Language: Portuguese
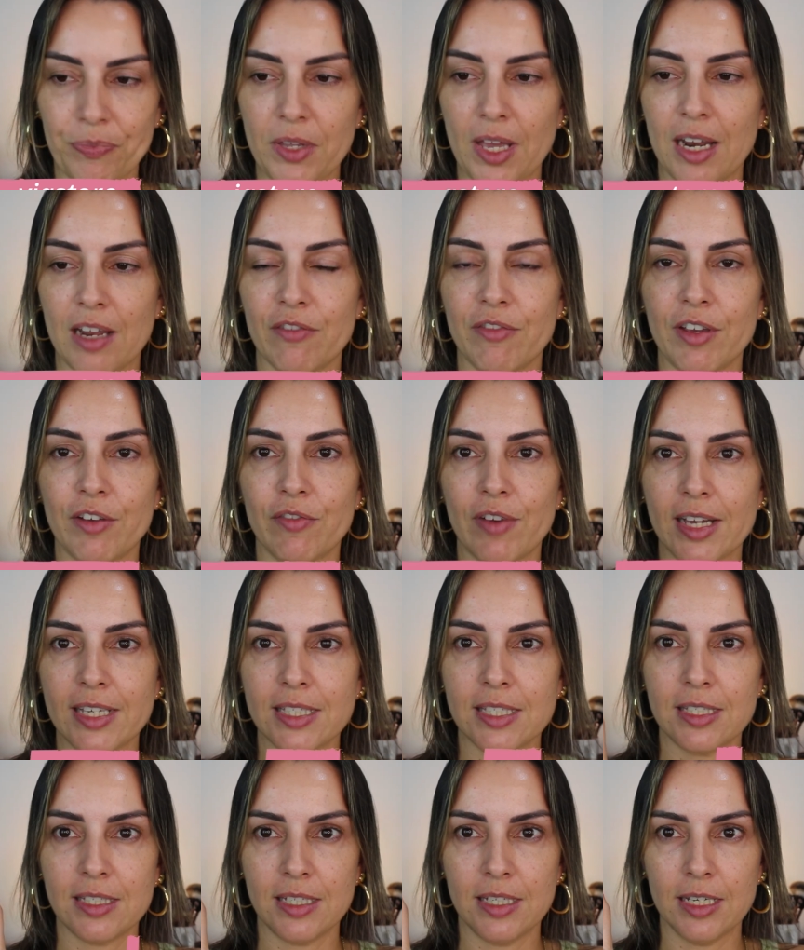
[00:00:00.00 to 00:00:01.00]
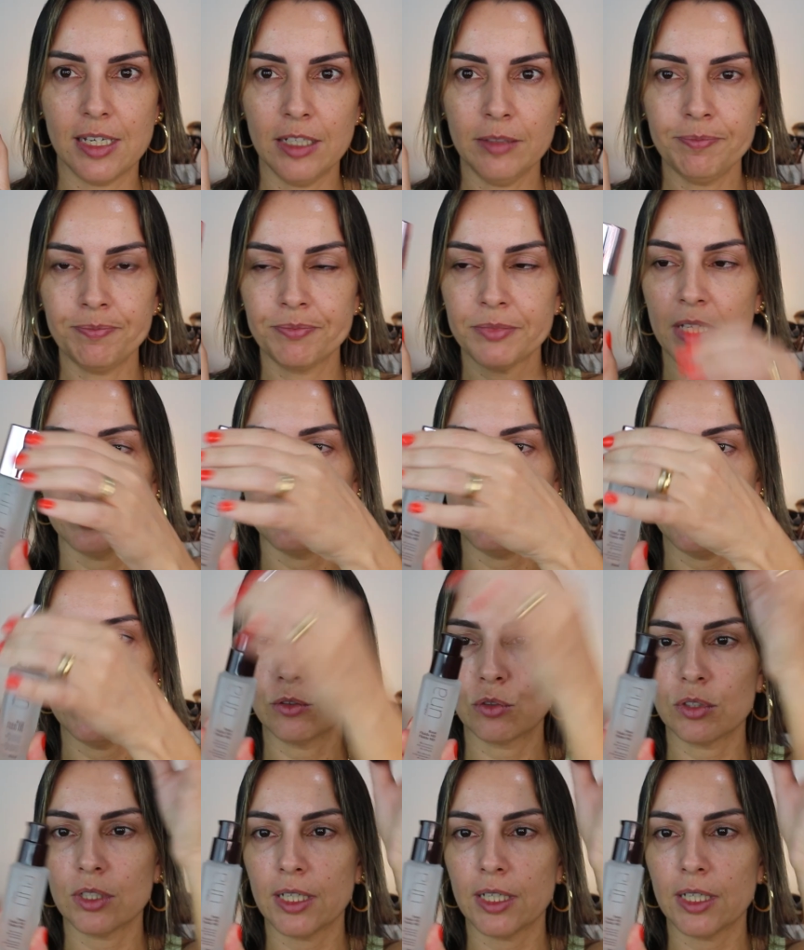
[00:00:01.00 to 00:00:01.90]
Ela vem vazia, dentro